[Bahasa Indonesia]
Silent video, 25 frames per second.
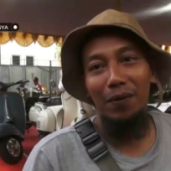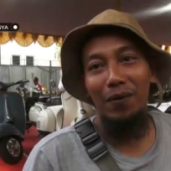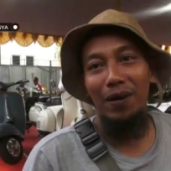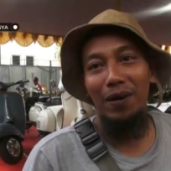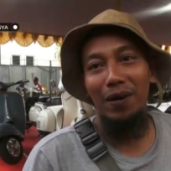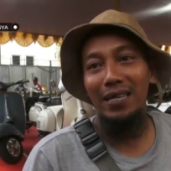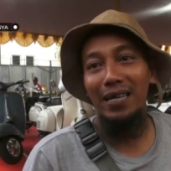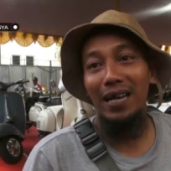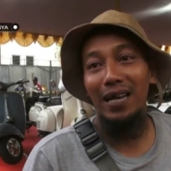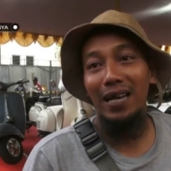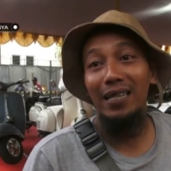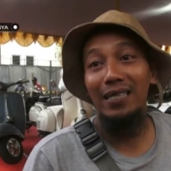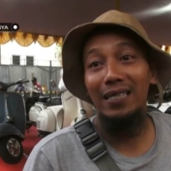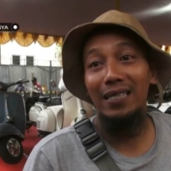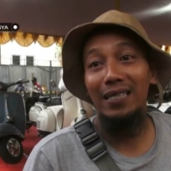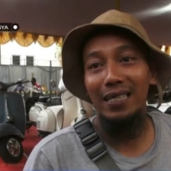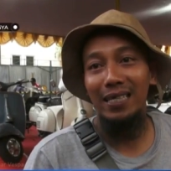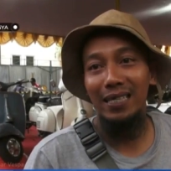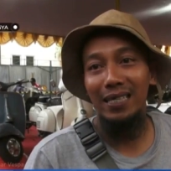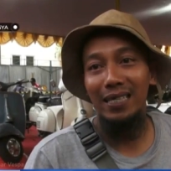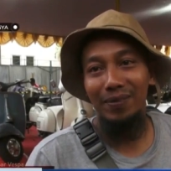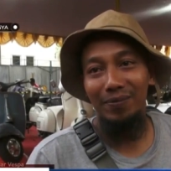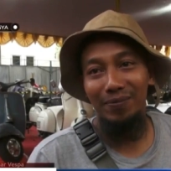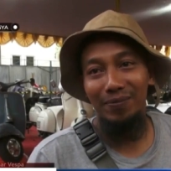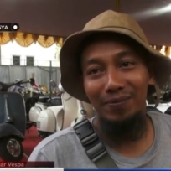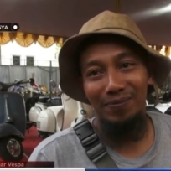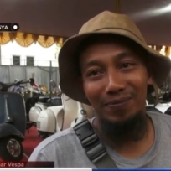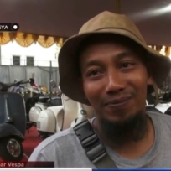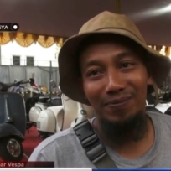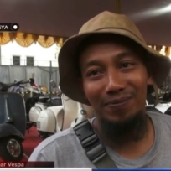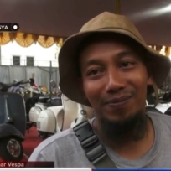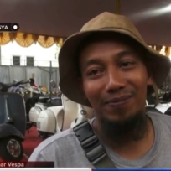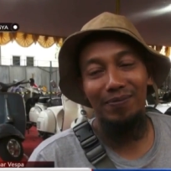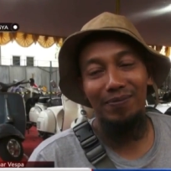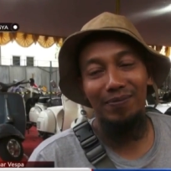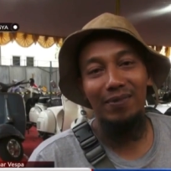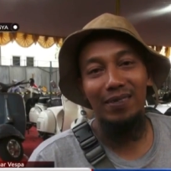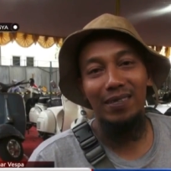Bawaannya hati,
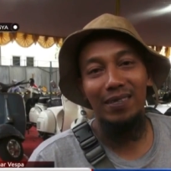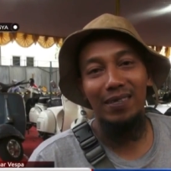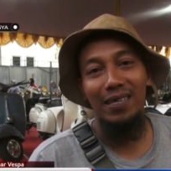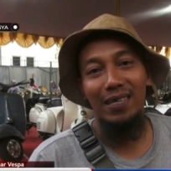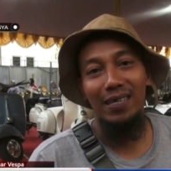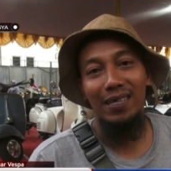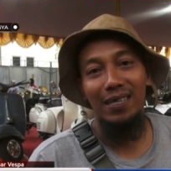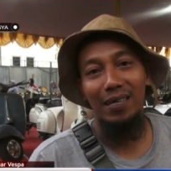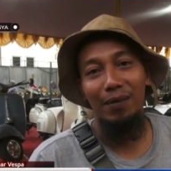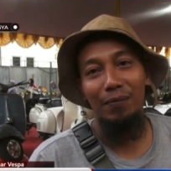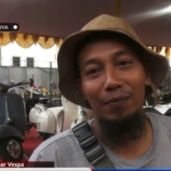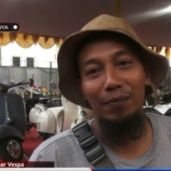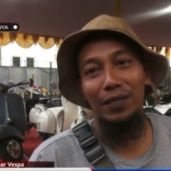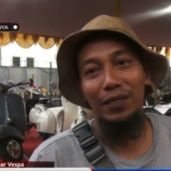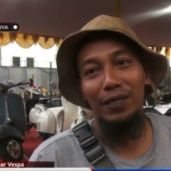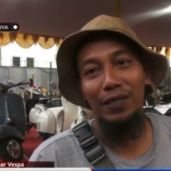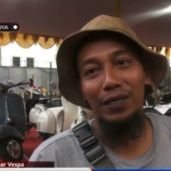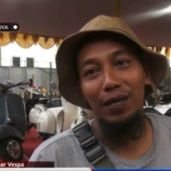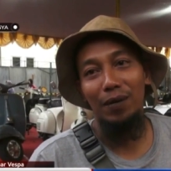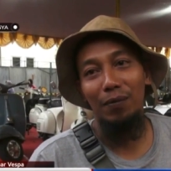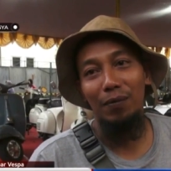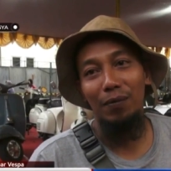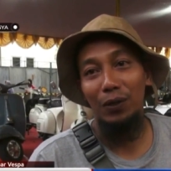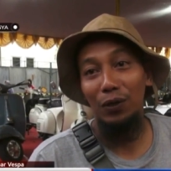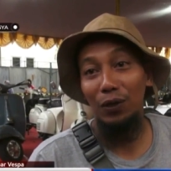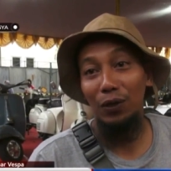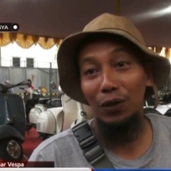nggak bisa.